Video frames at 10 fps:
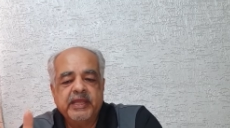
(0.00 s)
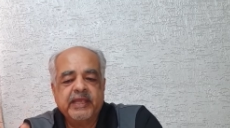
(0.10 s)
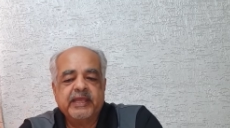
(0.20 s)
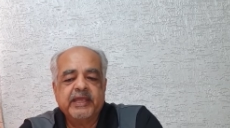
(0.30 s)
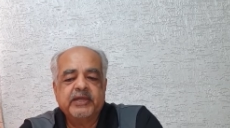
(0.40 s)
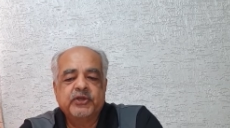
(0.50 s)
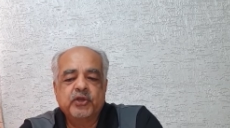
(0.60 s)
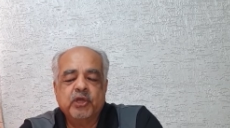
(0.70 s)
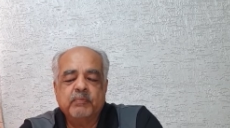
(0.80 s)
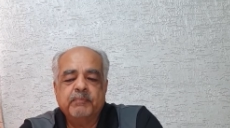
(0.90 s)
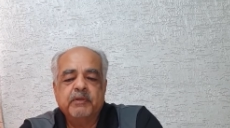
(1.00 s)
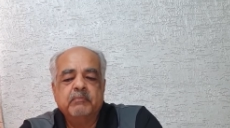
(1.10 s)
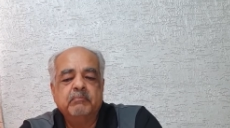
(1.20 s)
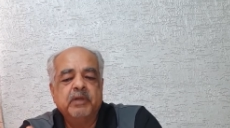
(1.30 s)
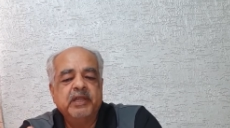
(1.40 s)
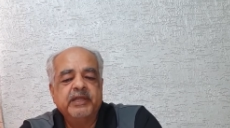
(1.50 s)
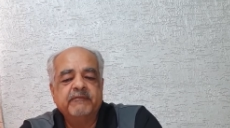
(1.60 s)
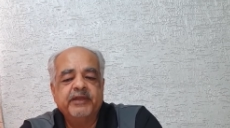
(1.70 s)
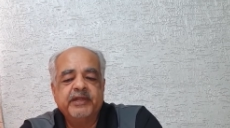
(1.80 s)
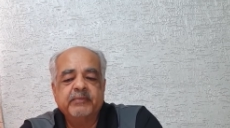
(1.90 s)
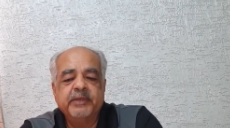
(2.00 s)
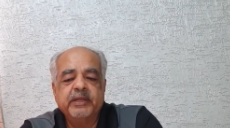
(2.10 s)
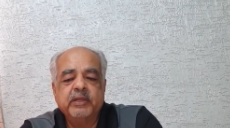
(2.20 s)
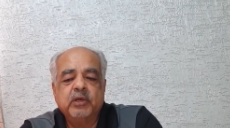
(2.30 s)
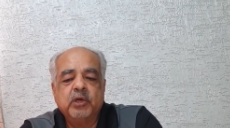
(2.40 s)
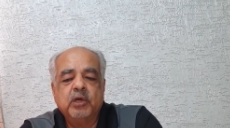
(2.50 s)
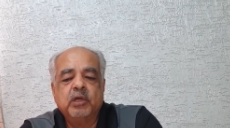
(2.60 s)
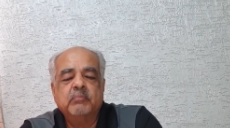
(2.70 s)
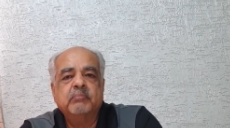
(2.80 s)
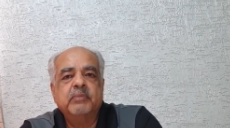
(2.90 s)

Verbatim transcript: एक एक ड्रॉप मल्टीविटामिन और